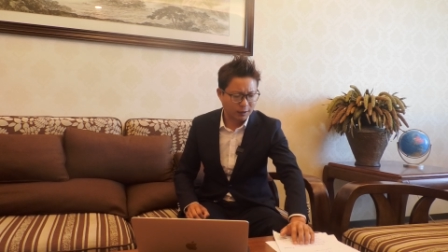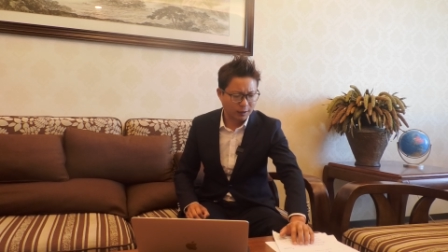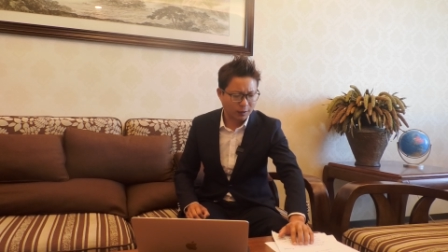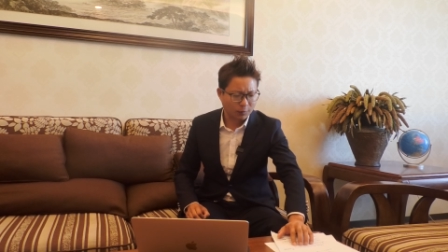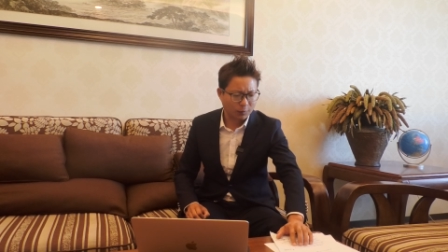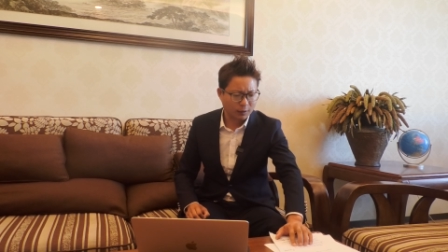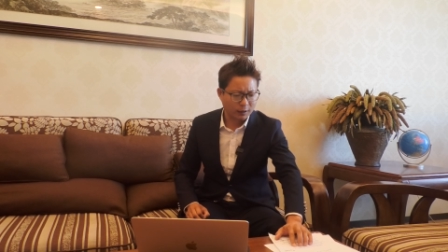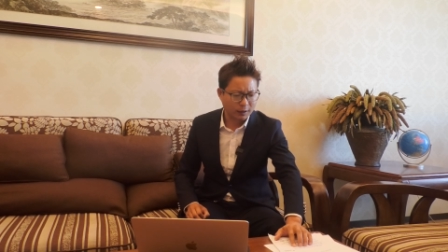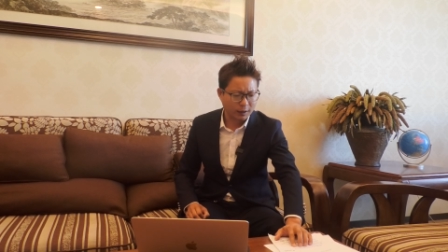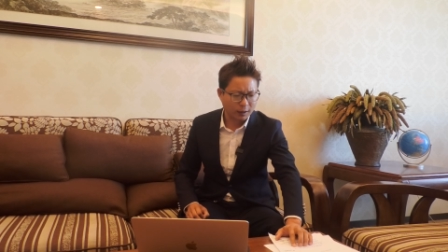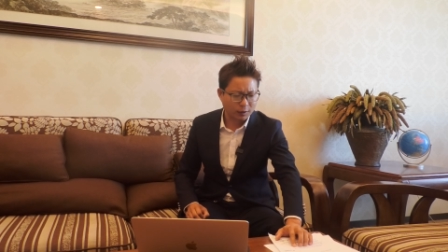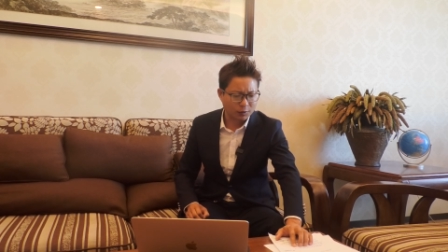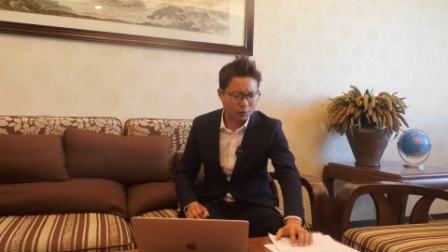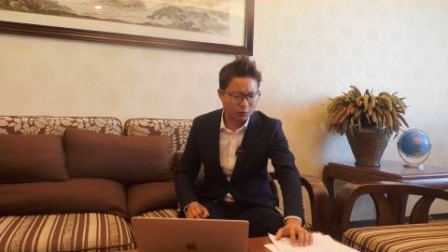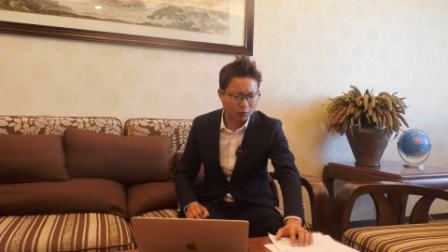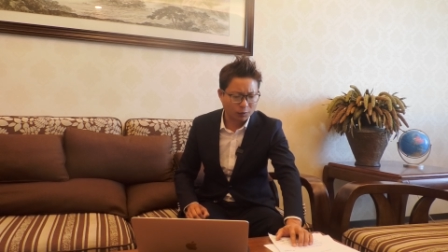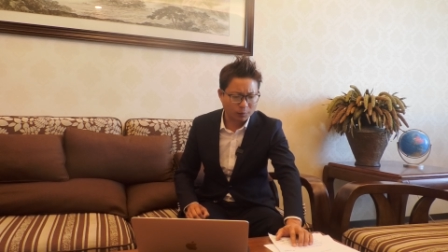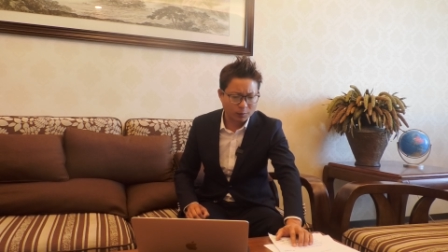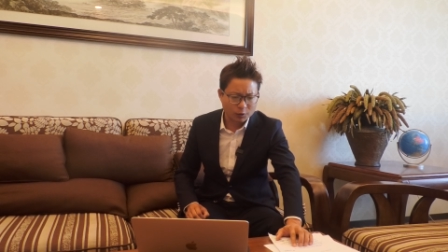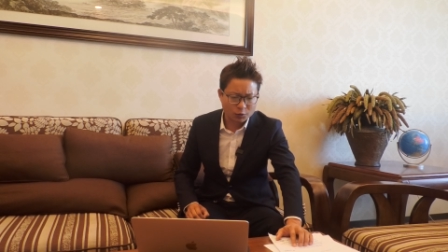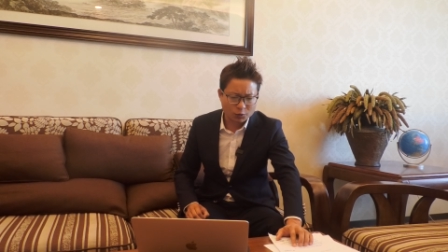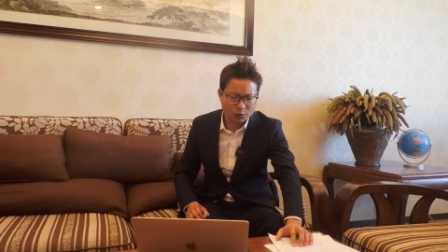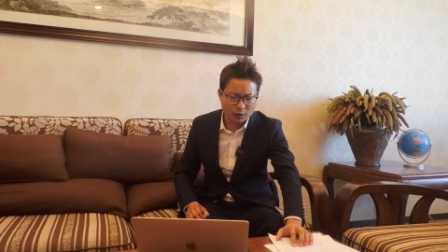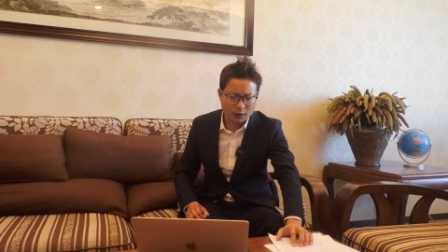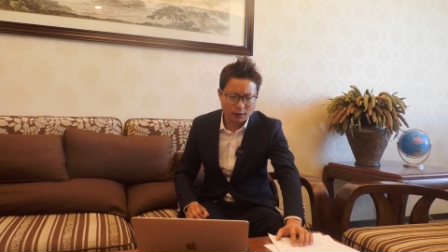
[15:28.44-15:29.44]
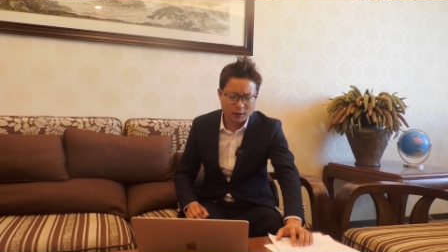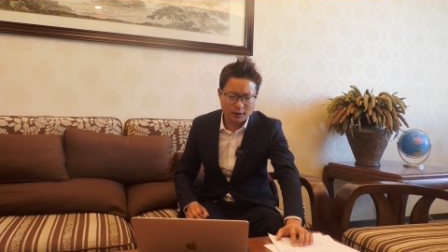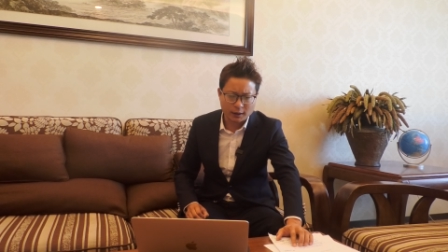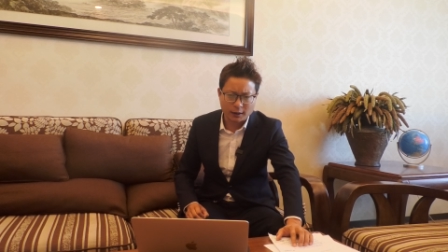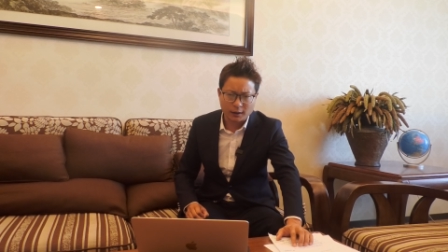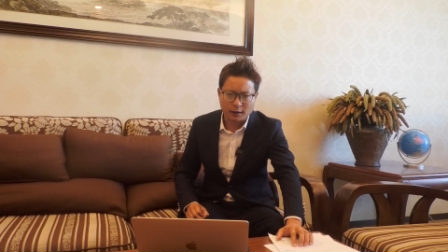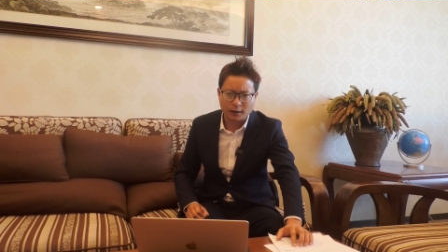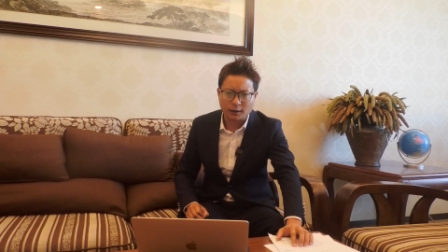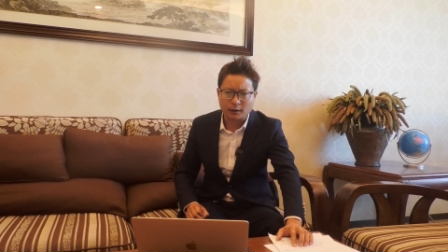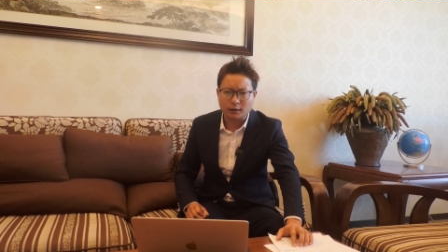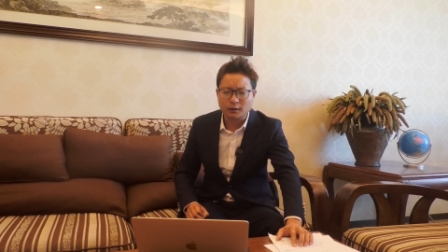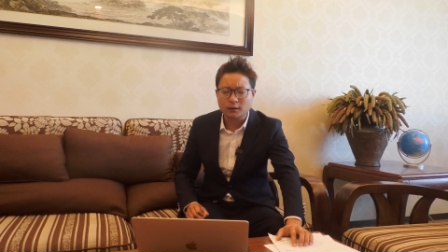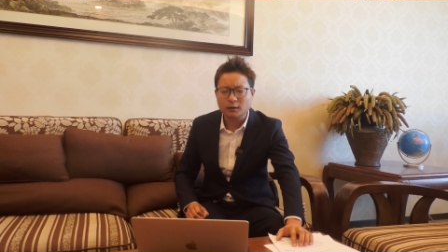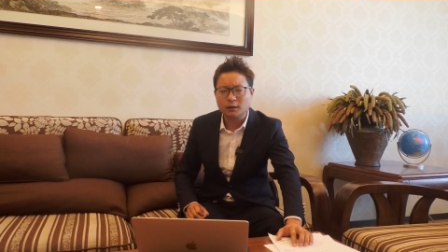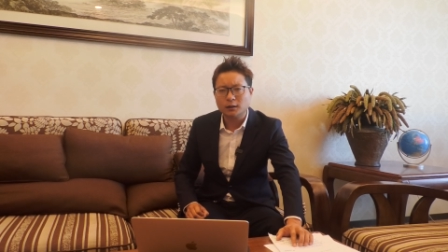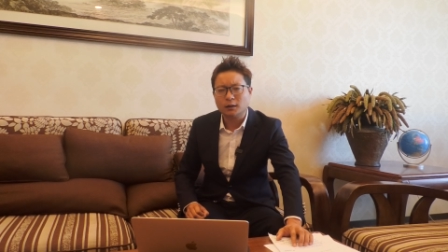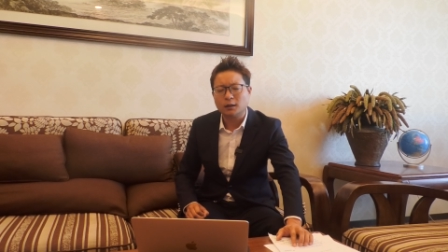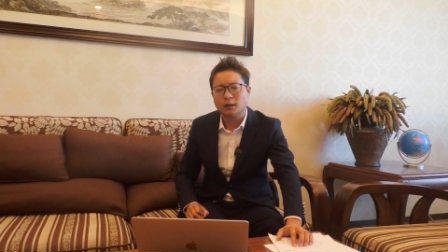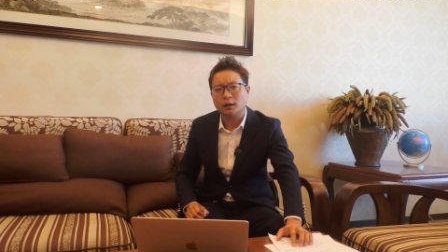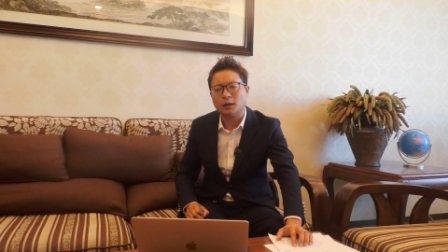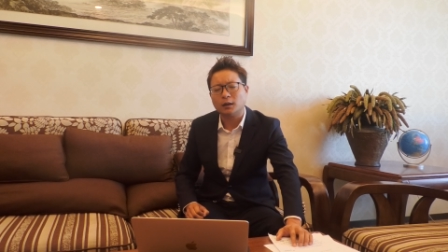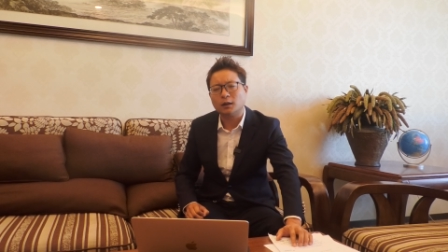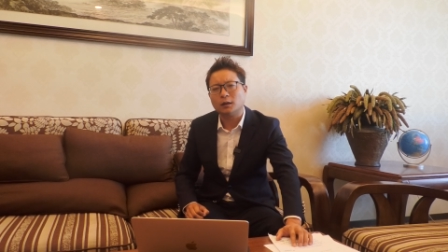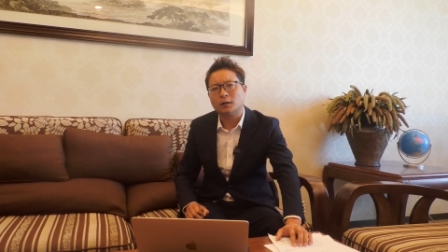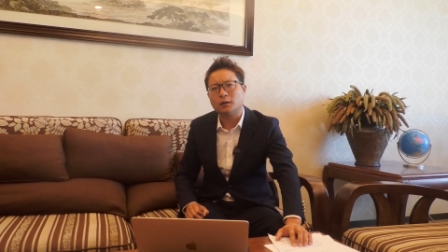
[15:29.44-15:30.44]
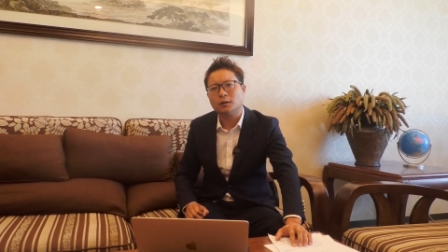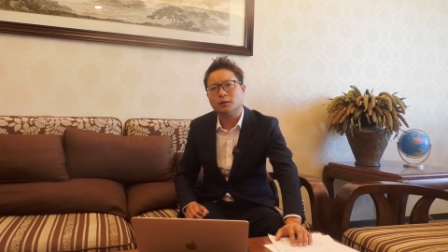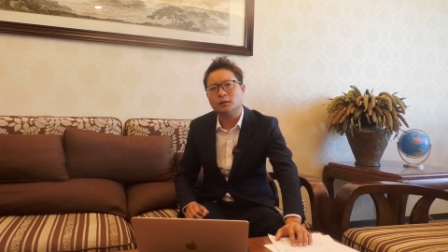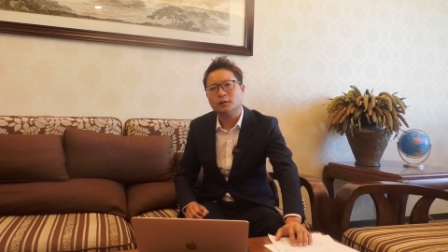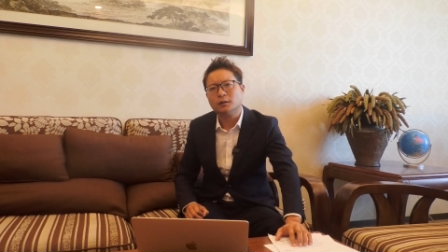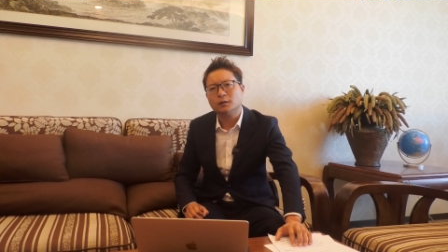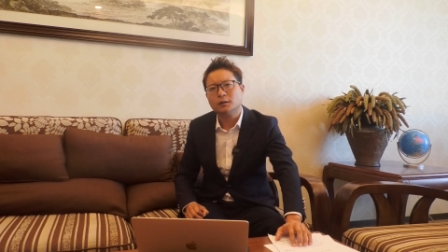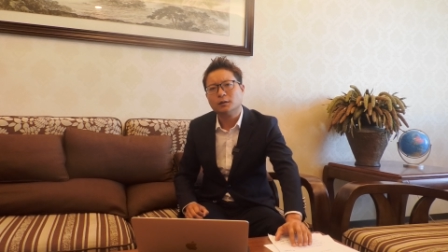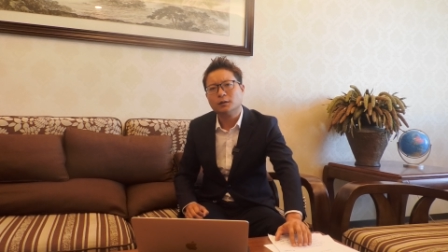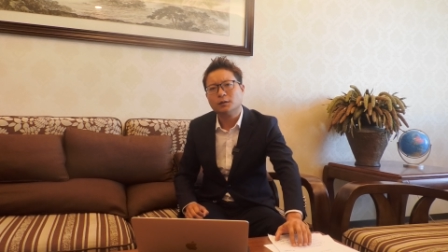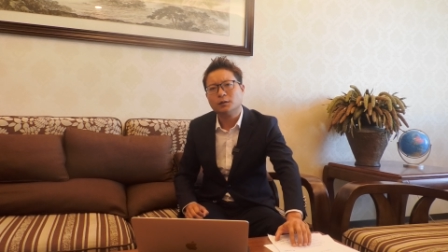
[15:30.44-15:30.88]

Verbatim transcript: 了这个问题，就我们说这个，嗯。